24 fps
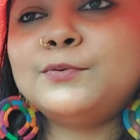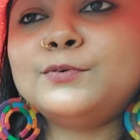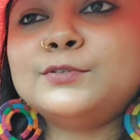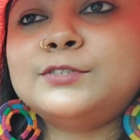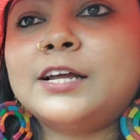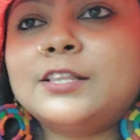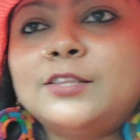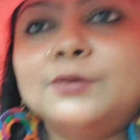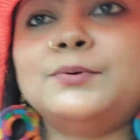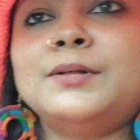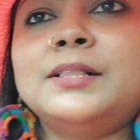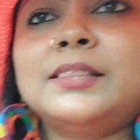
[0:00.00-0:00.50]

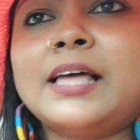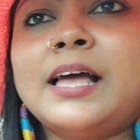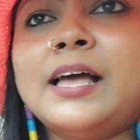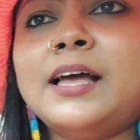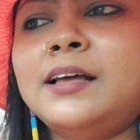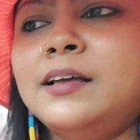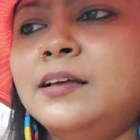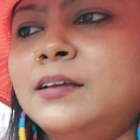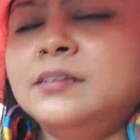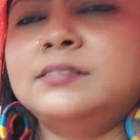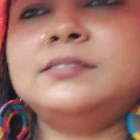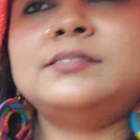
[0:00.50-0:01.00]
पूछा तो बोलता है
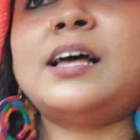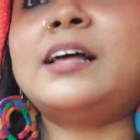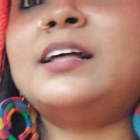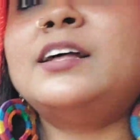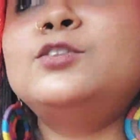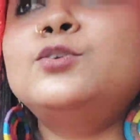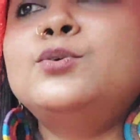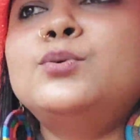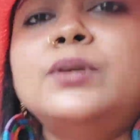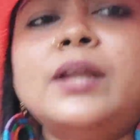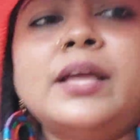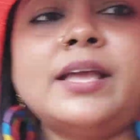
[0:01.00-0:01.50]
ज़्यादा
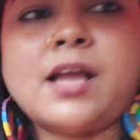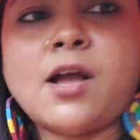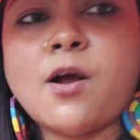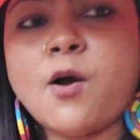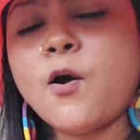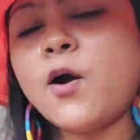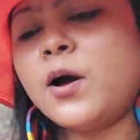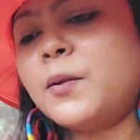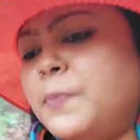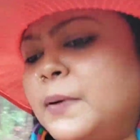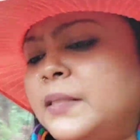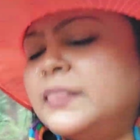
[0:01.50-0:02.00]
दूर नहीं है
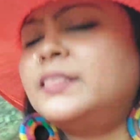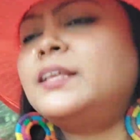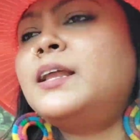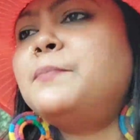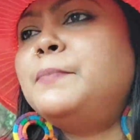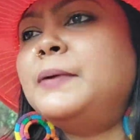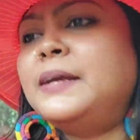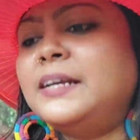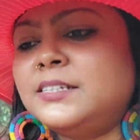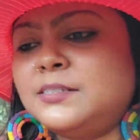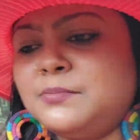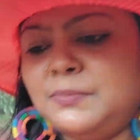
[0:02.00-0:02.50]
और
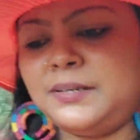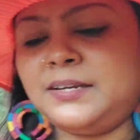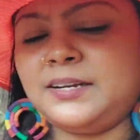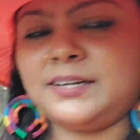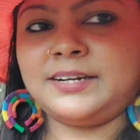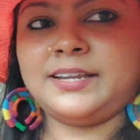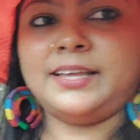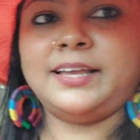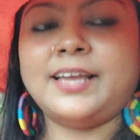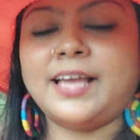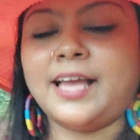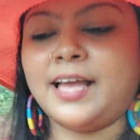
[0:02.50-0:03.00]
पंद्रह बीस
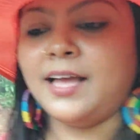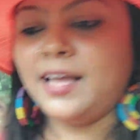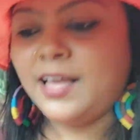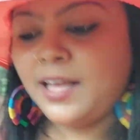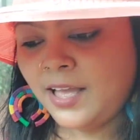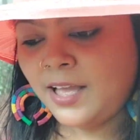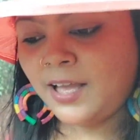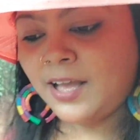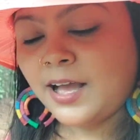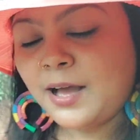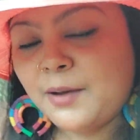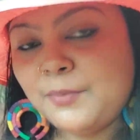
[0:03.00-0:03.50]
मिनट ही है
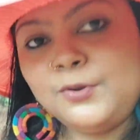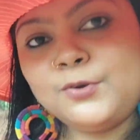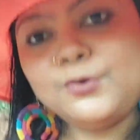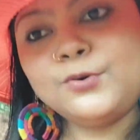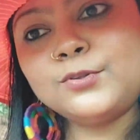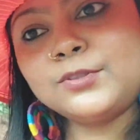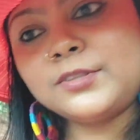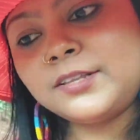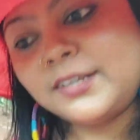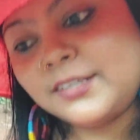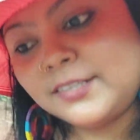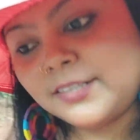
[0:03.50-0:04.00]
हम लोग
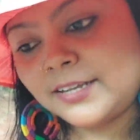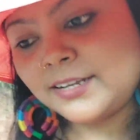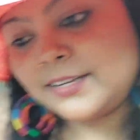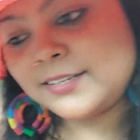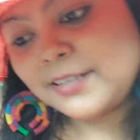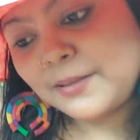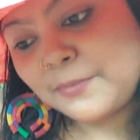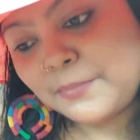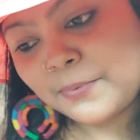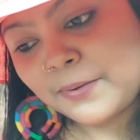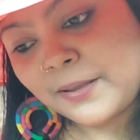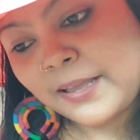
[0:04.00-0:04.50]
उतने देर
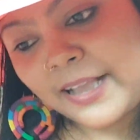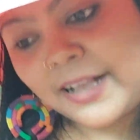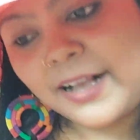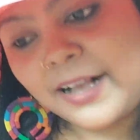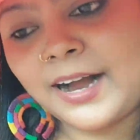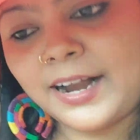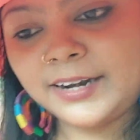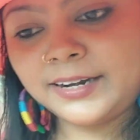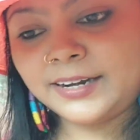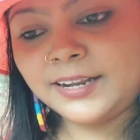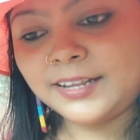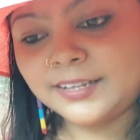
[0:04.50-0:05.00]
से एक
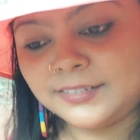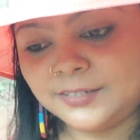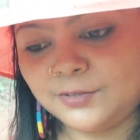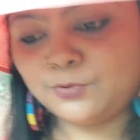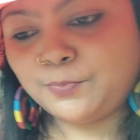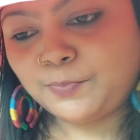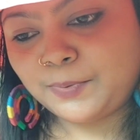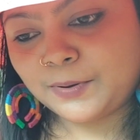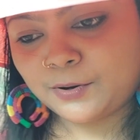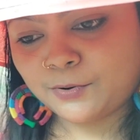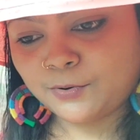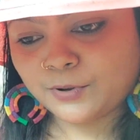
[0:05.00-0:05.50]
घंटा से
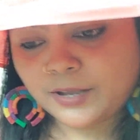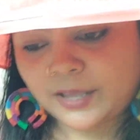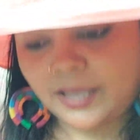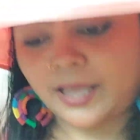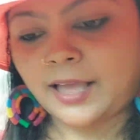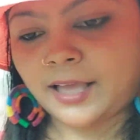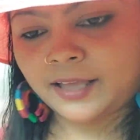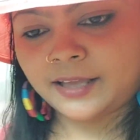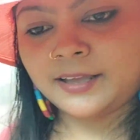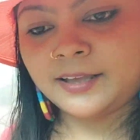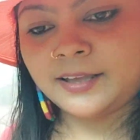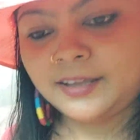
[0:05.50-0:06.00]
ऊपर हो गया
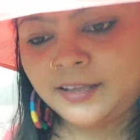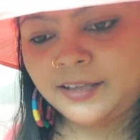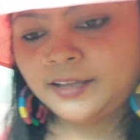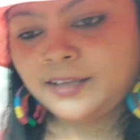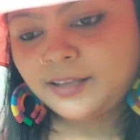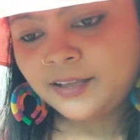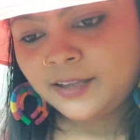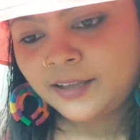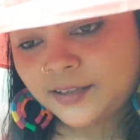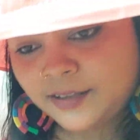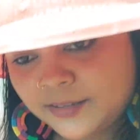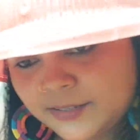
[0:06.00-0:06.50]
है
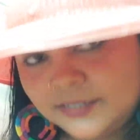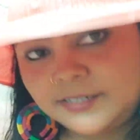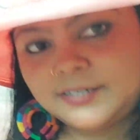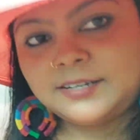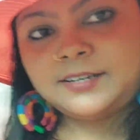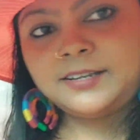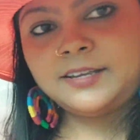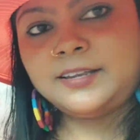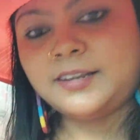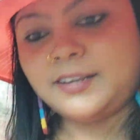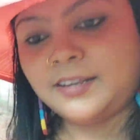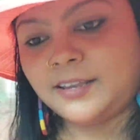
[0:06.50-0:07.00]

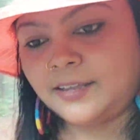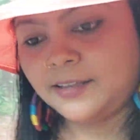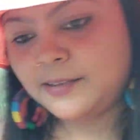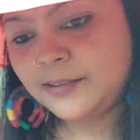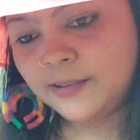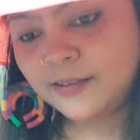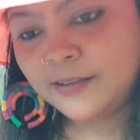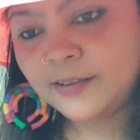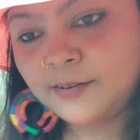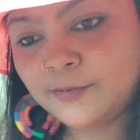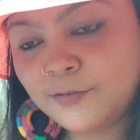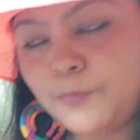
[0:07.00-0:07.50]
चल ही रहे हैं
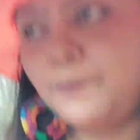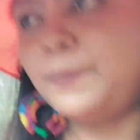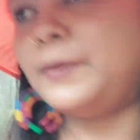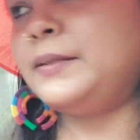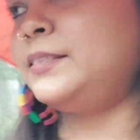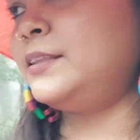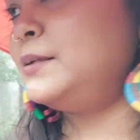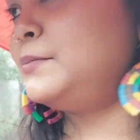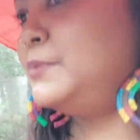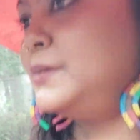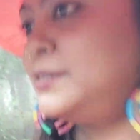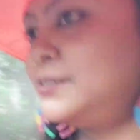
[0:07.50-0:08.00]
वो
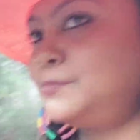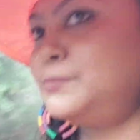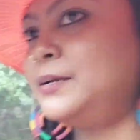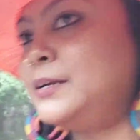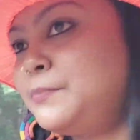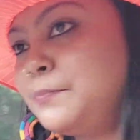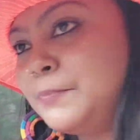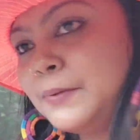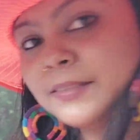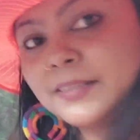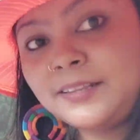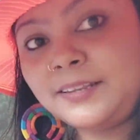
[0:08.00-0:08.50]
पंद्रह बीस
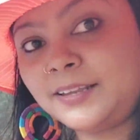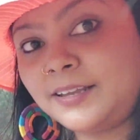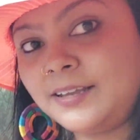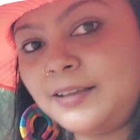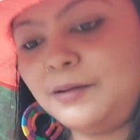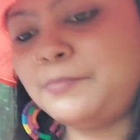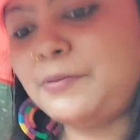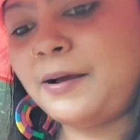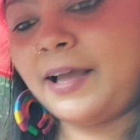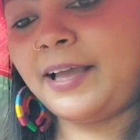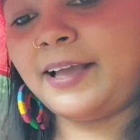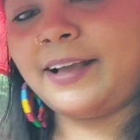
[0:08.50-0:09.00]
मिनट पता नहीं
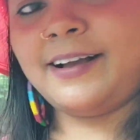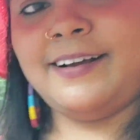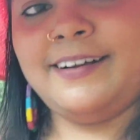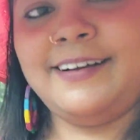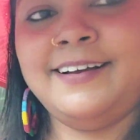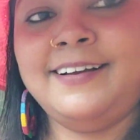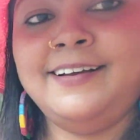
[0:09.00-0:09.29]
कब आएगा